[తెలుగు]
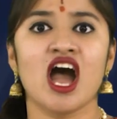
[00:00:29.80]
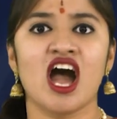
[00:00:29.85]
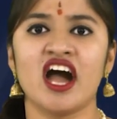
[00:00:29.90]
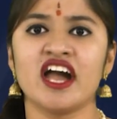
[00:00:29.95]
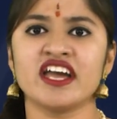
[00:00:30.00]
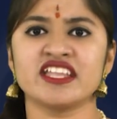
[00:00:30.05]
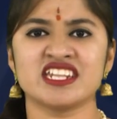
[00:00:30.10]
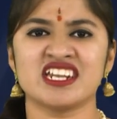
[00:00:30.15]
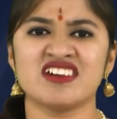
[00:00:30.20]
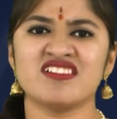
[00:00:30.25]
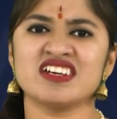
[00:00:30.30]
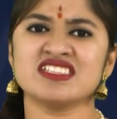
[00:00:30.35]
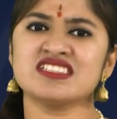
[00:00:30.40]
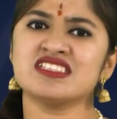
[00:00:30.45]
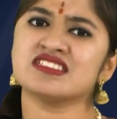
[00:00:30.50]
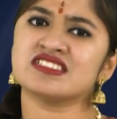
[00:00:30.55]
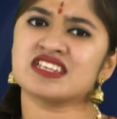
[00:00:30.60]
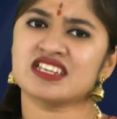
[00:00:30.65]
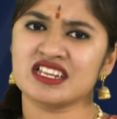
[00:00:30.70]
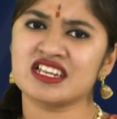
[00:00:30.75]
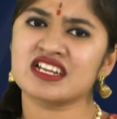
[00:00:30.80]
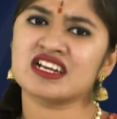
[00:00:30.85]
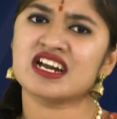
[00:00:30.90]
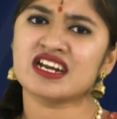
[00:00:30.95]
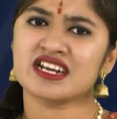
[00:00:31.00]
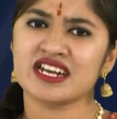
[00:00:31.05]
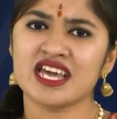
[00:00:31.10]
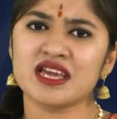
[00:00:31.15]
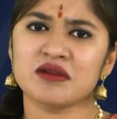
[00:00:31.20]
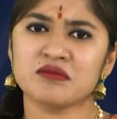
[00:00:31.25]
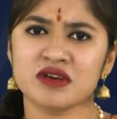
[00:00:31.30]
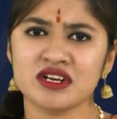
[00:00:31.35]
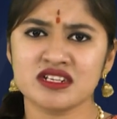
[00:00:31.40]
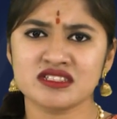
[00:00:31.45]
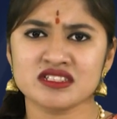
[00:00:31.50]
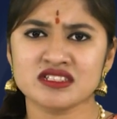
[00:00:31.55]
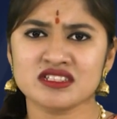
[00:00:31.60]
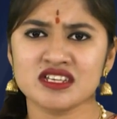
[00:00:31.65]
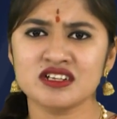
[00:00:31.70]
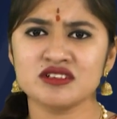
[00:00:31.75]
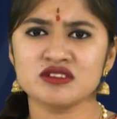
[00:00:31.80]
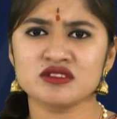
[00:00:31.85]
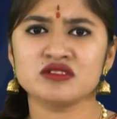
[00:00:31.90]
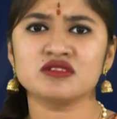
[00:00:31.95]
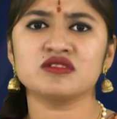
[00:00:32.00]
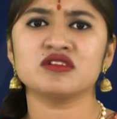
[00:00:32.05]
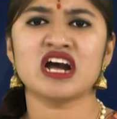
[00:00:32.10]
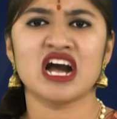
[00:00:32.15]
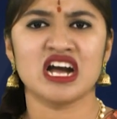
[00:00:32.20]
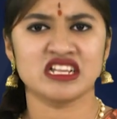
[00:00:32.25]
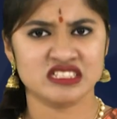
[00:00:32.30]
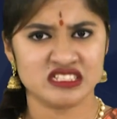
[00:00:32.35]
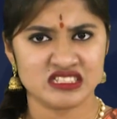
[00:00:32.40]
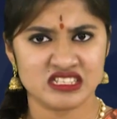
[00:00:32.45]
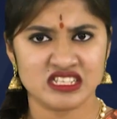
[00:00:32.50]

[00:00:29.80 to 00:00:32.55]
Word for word: హైదరాబాద్కి సరే ఇంకా టైం పడుతుంది అంటారు ఖాతా